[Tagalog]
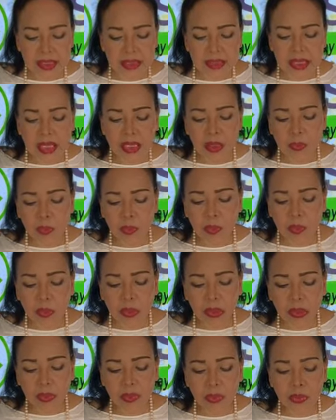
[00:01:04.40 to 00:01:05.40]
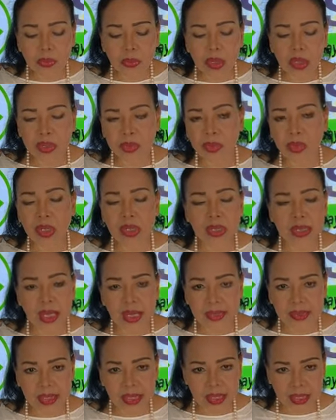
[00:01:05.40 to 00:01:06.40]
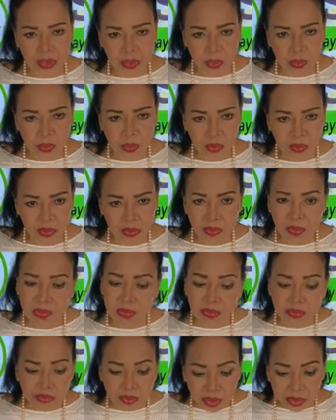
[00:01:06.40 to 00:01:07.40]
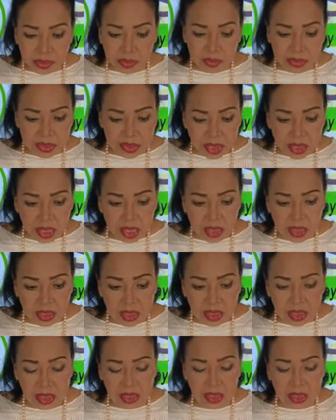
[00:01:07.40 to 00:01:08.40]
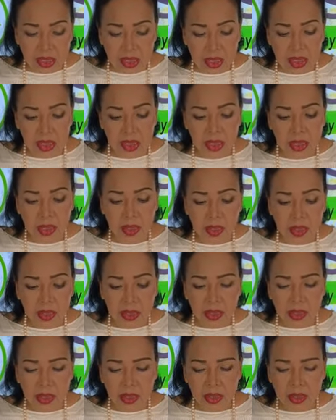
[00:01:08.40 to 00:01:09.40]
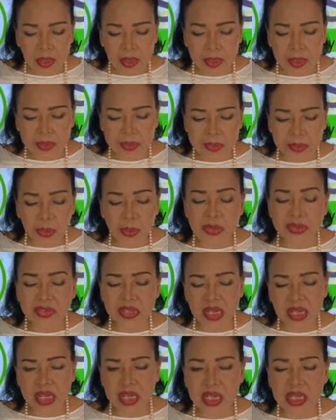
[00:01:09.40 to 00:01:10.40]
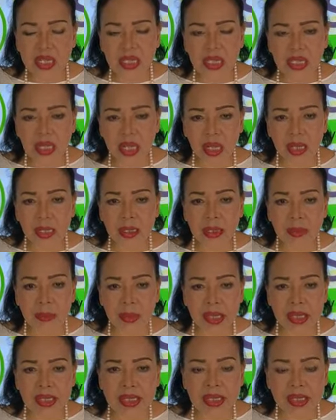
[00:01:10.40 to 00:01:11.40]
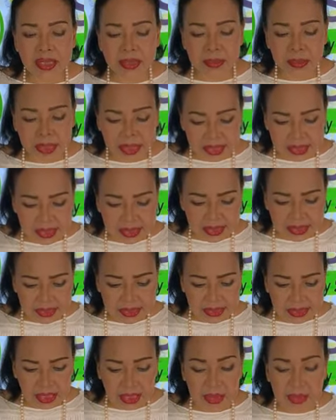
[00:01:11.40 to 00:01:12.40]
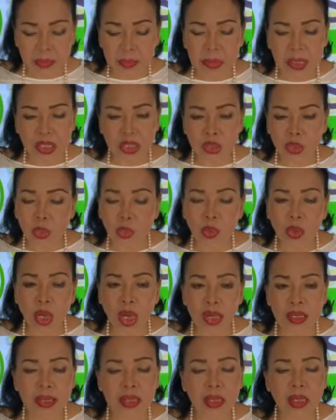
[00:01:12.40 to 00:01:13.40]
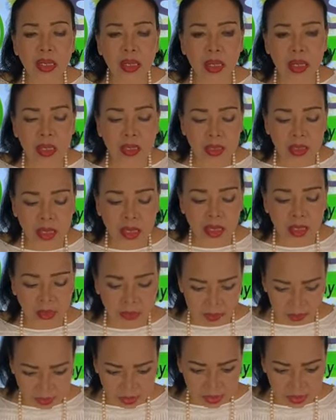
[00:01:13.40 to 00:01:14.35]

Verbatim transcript: sana po matulungan nyo ang tatay ko. So, yung father niya, ni uh, uh, Jocelyn, ang may diabetes at may sugat na